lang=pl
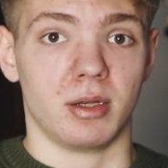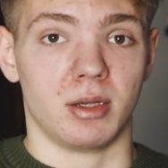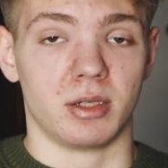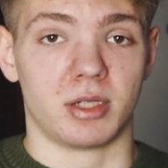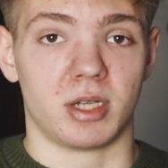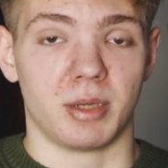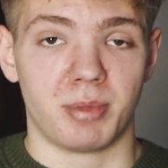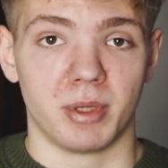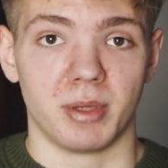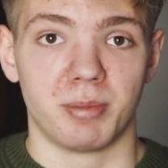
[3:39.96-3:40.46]

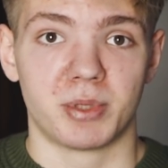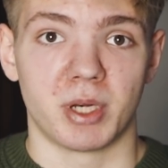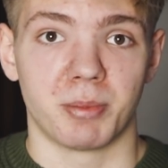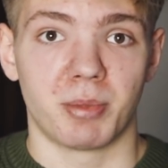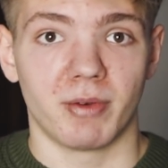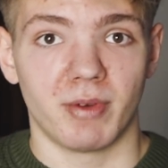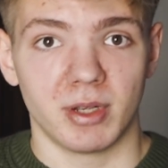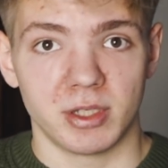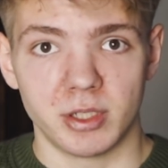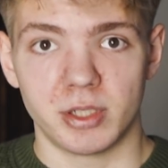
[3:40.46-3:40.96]
żeby
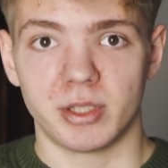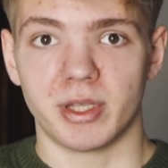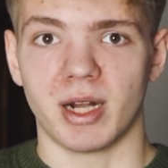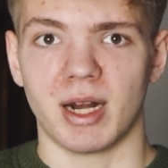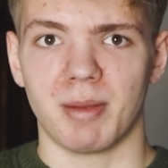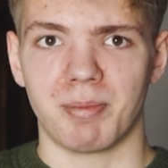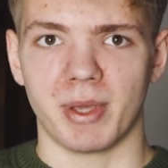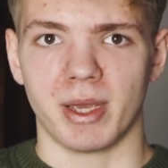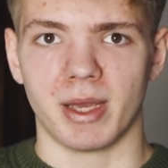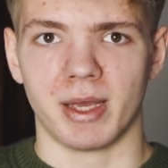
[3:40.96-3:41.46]
przeprowadzić
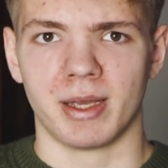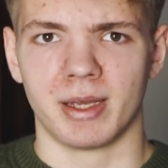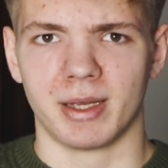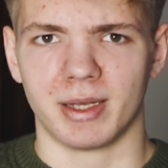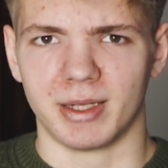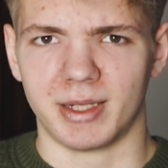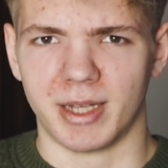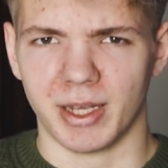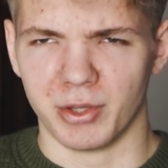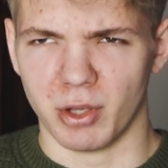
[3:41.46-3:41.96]
terapię
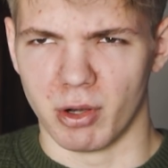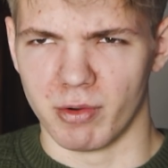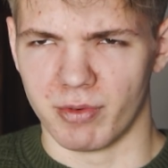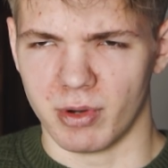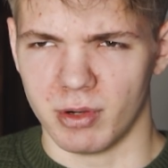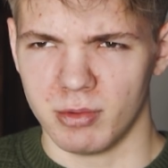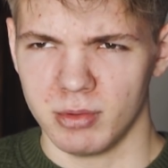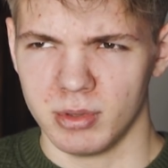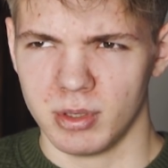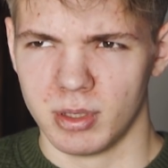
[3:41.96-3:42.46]

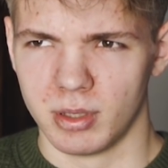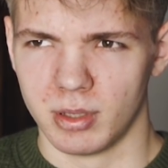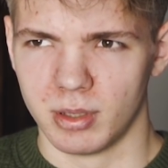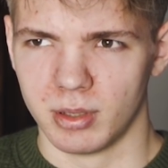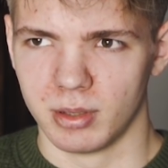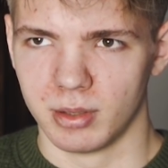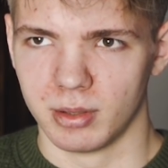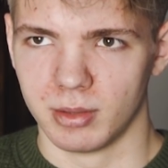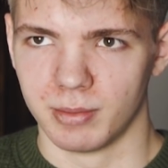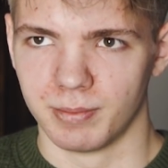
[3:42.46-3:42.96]
genową.
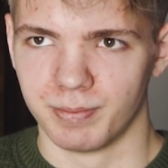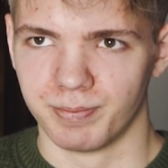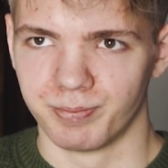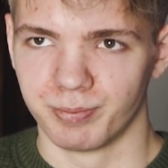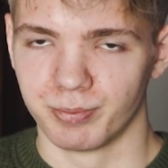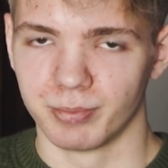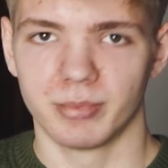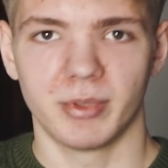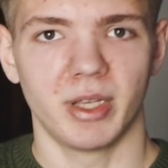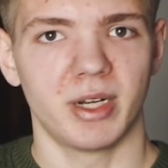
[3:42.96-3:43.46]

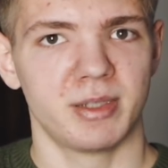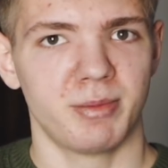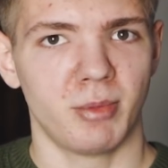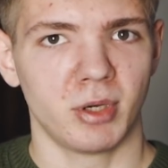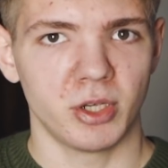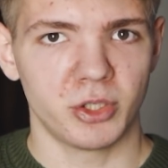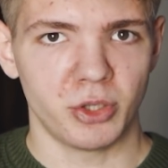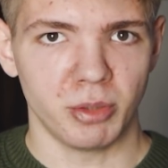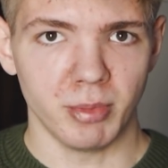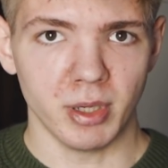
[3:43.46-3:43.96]
Teraz
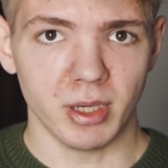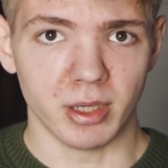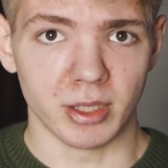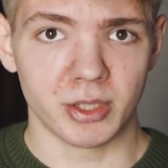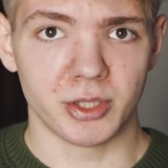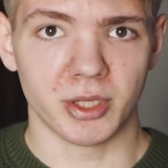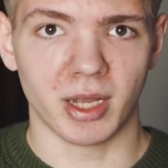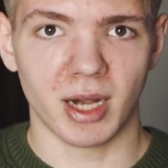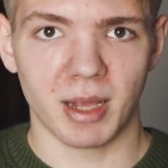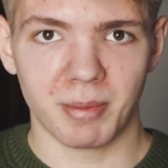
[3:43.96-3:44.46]
mogę się
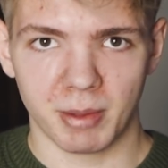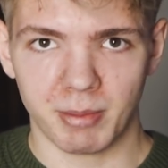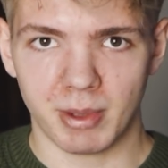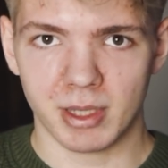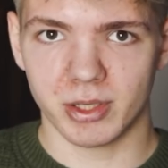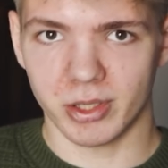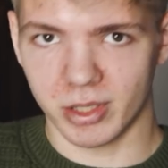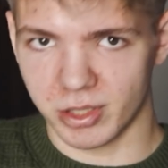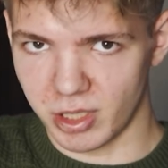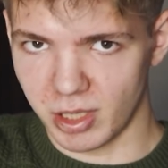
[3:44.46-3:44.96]
mylić, najlepiej
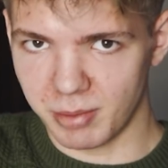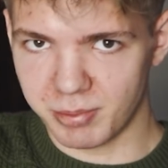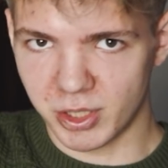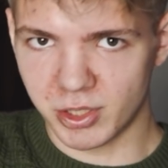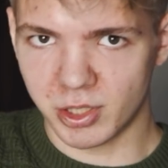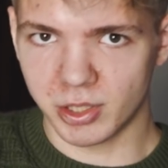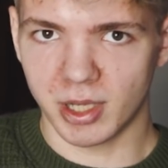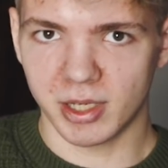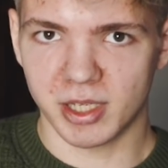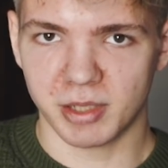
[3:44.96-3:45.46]
będzie, jeżeli
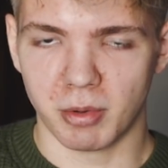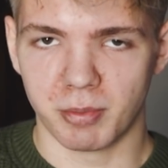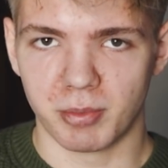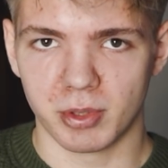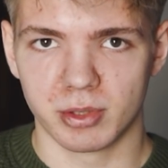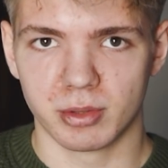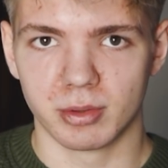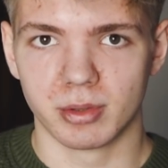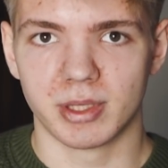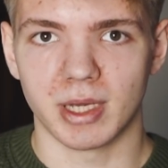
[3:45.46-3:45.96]
przeczytacie po
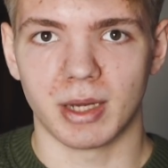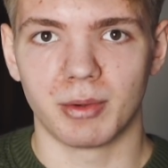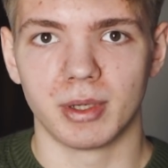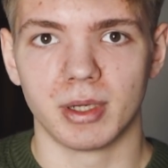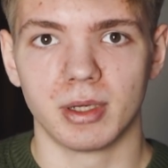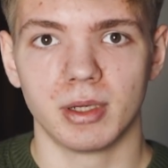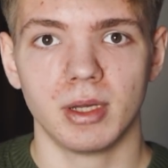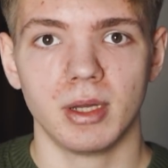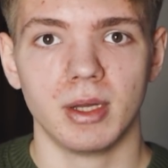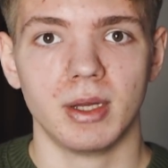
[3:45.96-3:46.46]
prostu
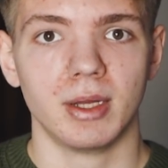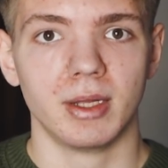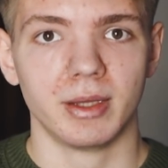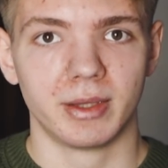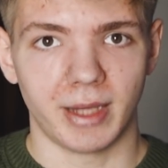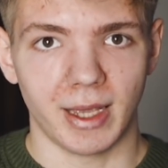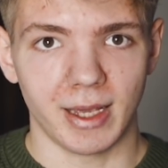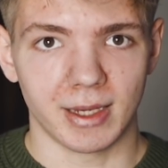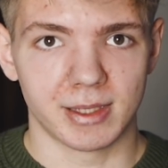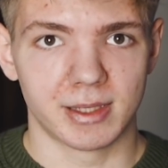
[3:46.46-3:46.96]
cały
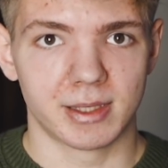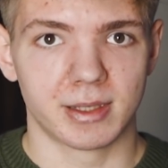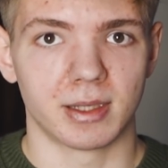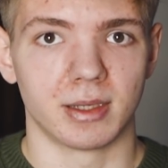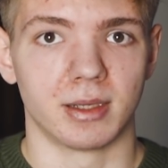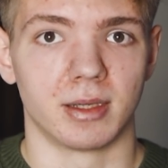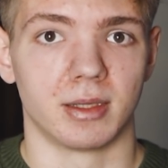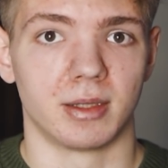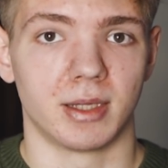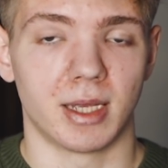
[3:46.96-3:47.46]

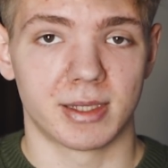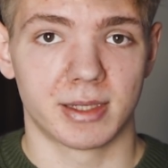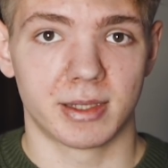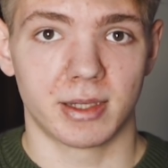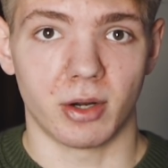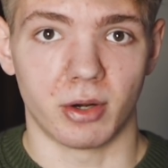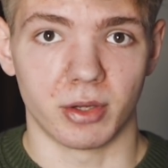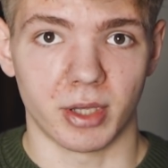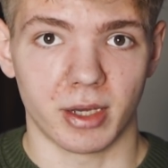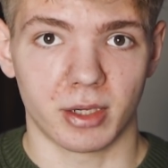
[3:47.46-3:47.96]
tekst e, na
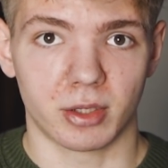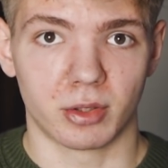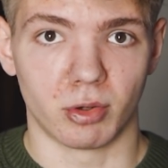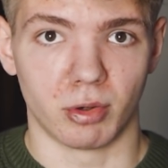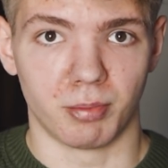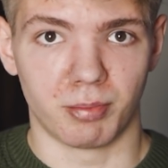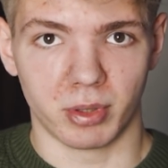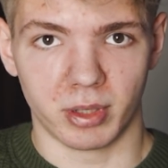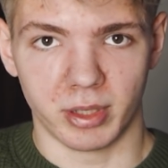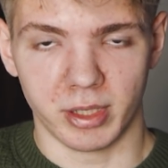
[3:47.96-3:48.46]
stronie,
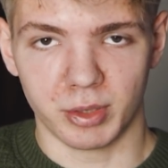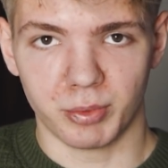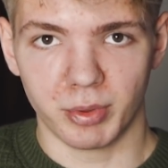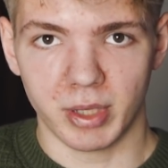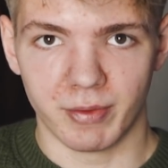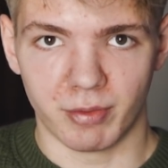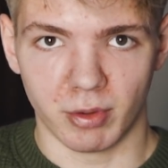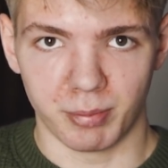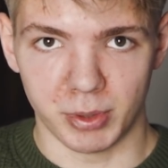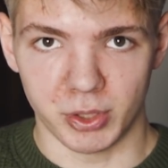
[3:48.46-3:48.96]
którą
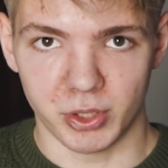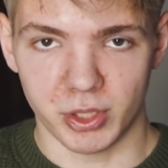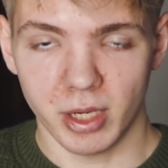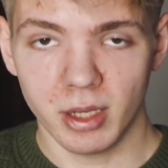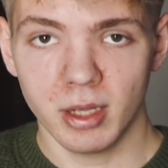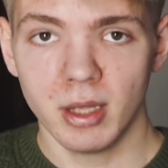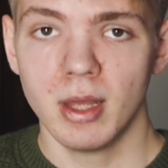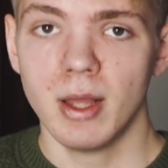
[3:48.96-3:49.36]
podlinkuję w opisie.